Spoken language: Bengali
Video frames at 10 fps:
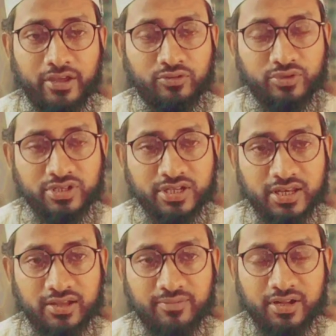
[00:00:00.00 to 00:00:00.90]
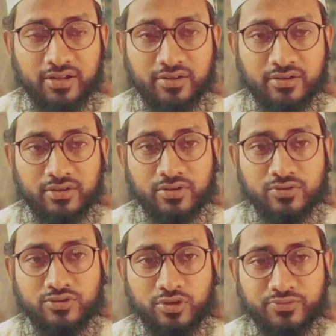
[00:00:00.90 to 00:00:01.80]
তো ইনশাল্লাহ আমরা
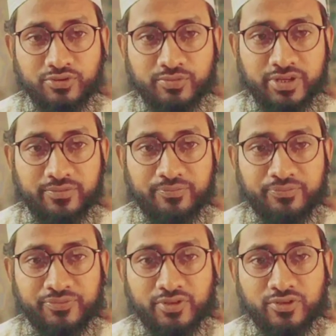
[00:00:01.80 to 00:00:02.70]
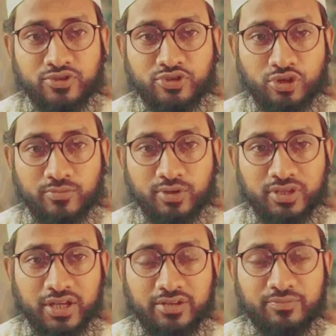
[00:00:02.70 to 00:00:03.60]
সবসময়
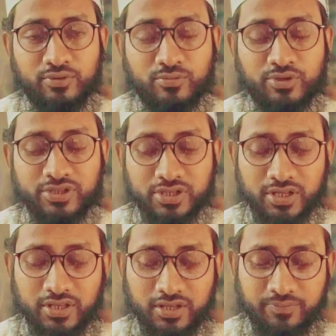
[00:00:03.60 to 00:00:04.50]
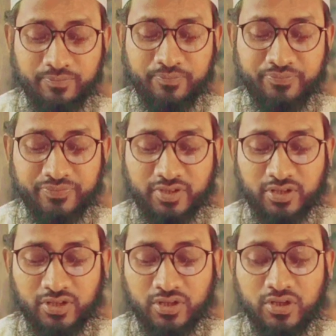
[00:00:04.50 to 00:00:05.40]
সর্বদাই পড়ব ইনশাল্লাহ
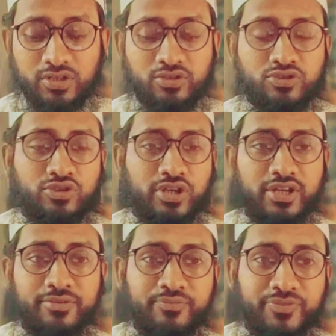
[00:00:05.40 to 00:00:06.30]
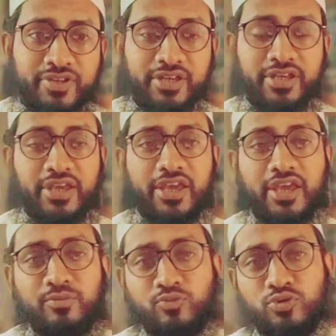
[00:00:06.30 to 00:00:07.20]
তো চলেন
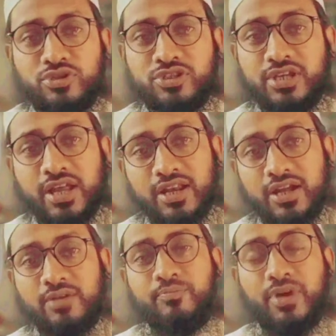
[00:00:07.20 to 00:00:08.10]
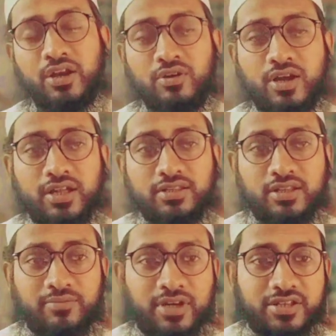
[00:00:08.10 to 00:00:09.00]
এই মোট চার বারো রাকাত
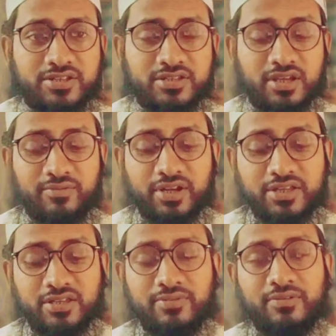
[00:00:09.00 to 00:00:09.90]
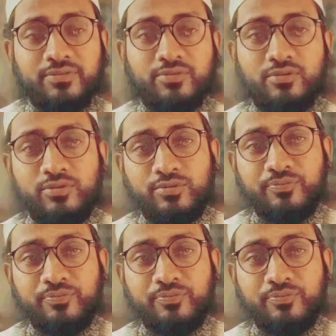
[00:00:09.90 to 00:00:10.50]
নামাজ আমরা কিভাবে পড়ব